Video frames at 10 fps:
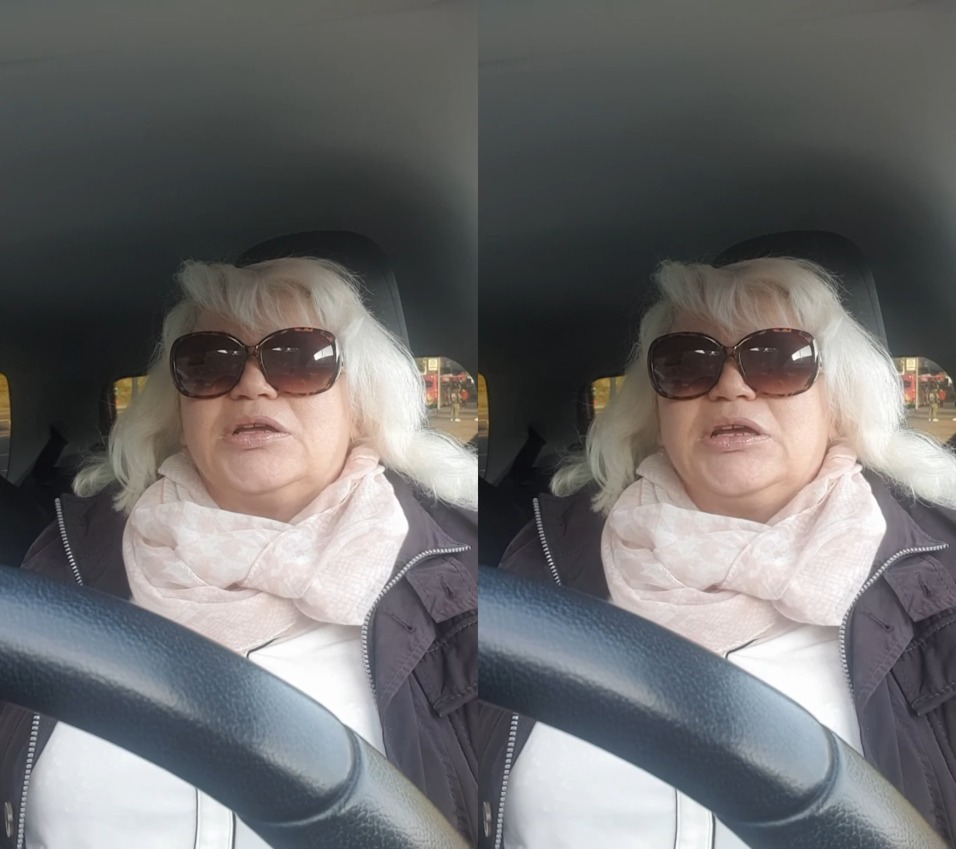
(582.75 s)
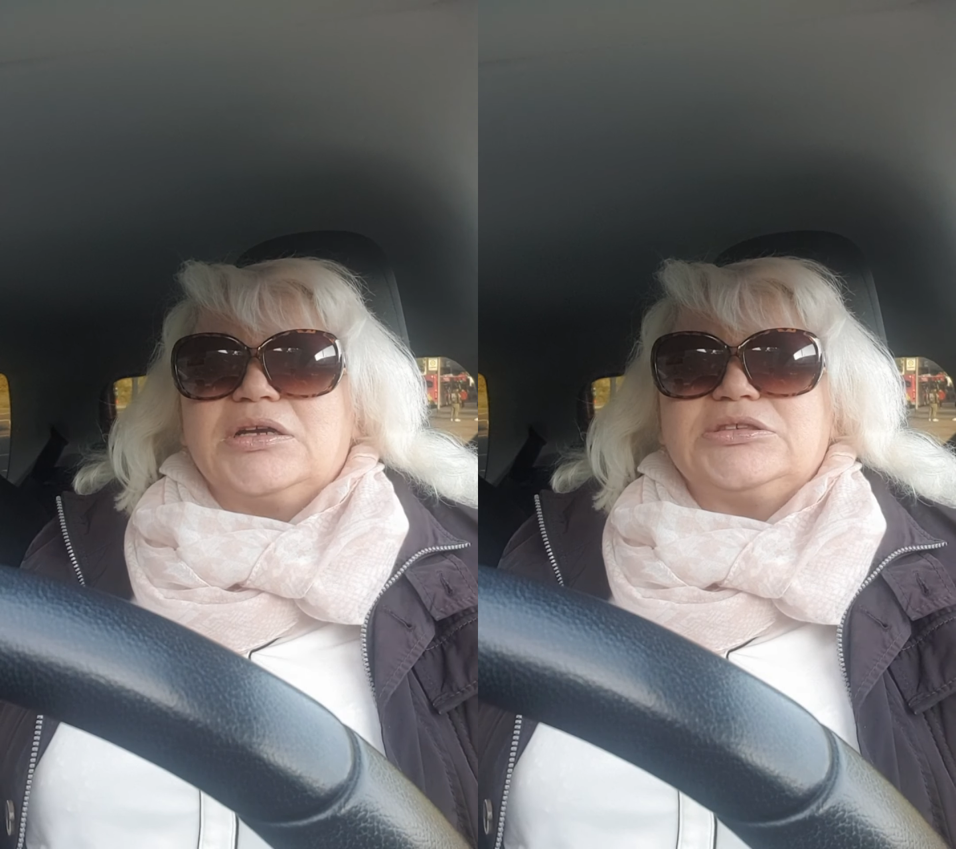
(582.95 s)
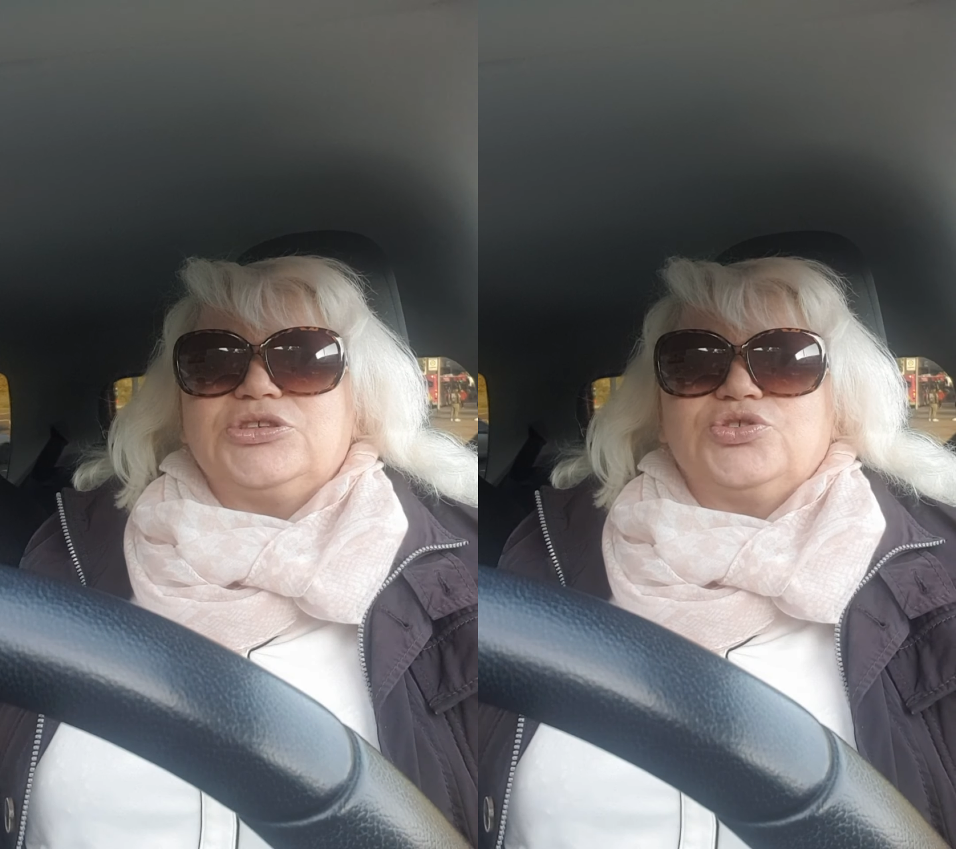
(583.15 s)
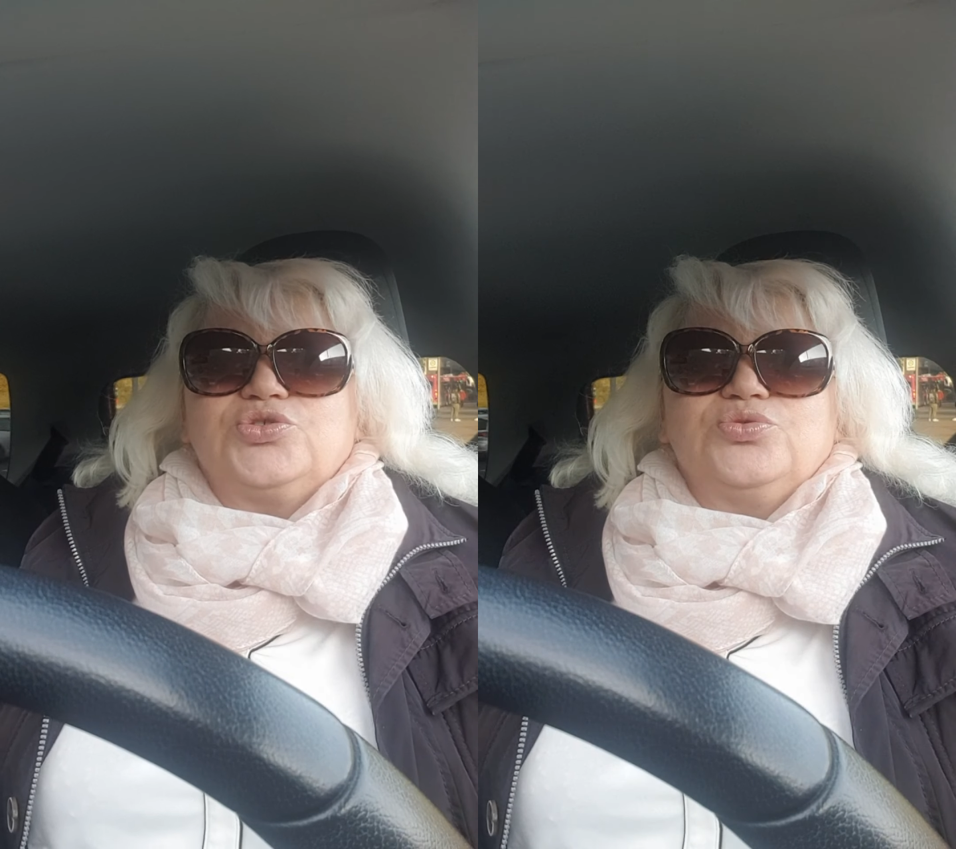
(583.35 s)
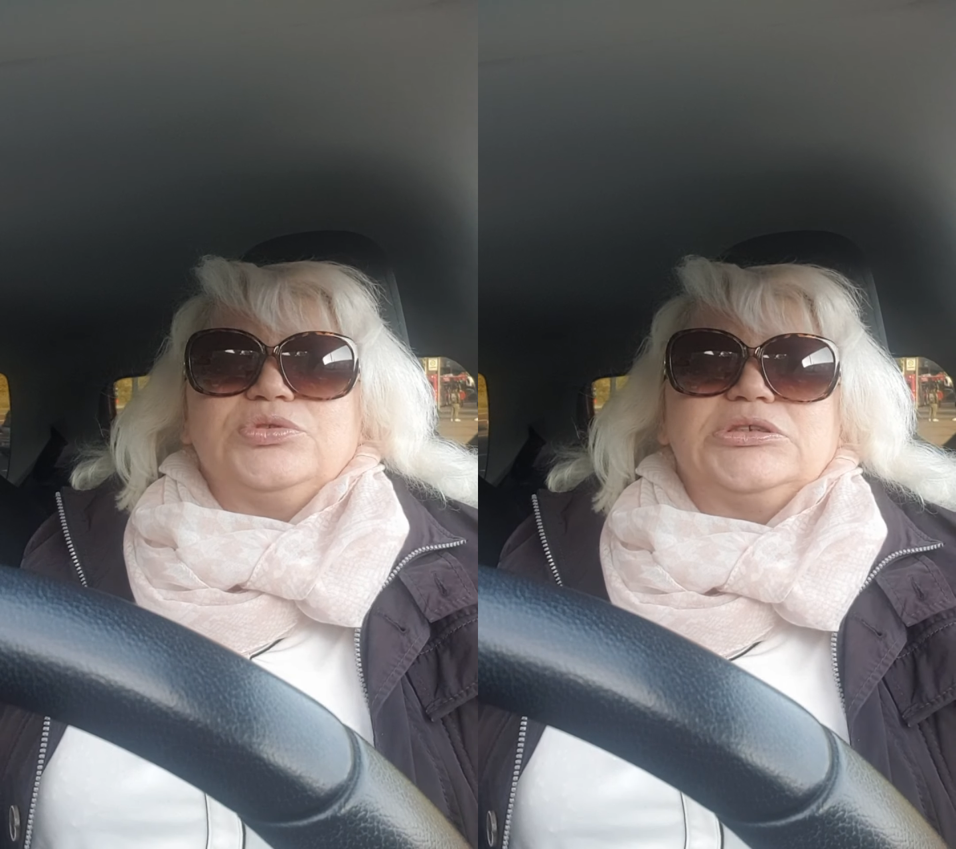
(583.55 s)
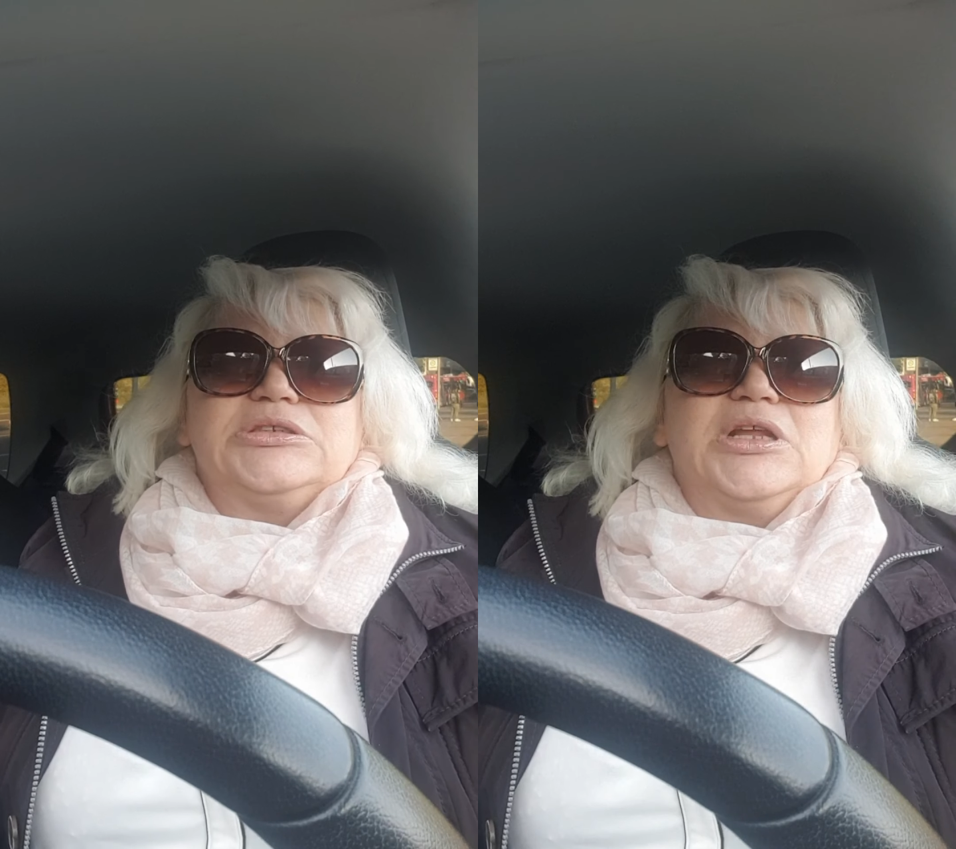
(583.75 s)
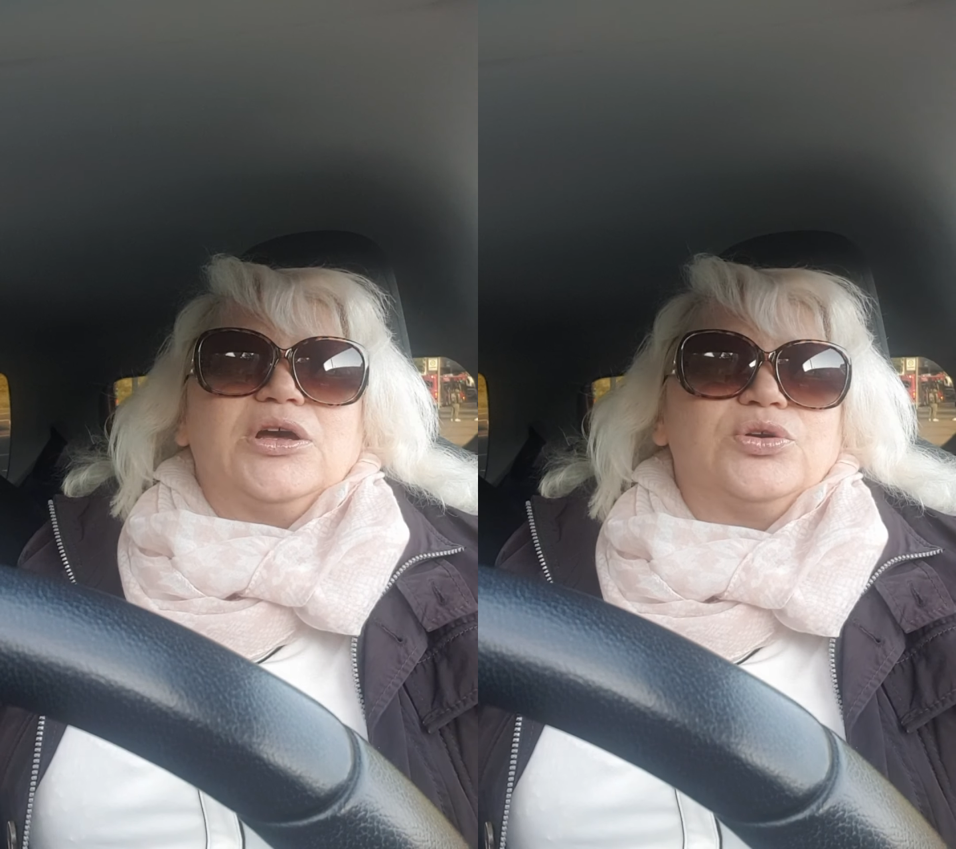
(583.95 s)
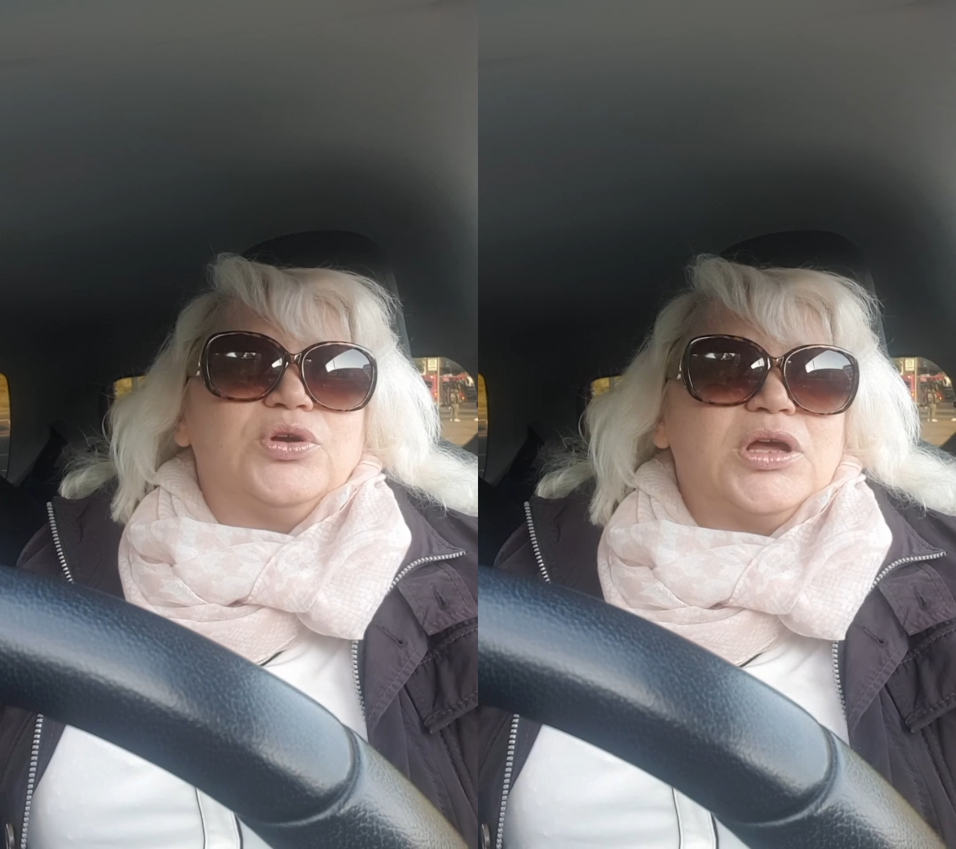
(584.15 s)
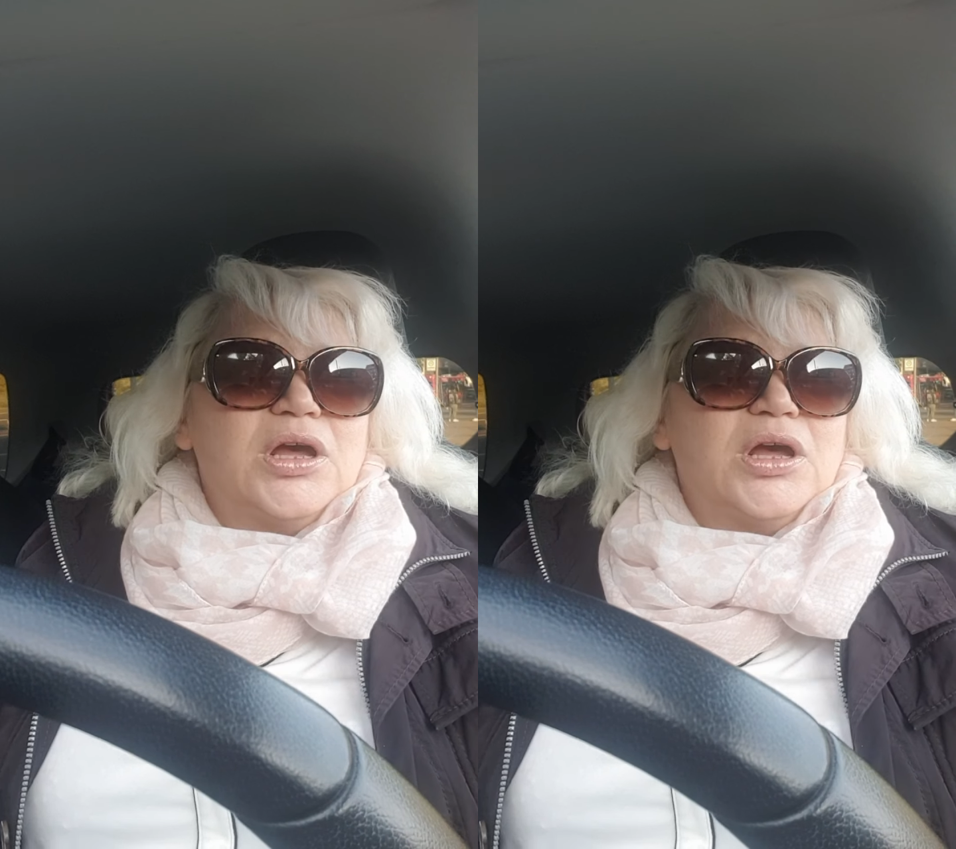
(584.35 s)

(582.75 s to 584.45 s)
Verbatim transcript: Я сижу, не знаю,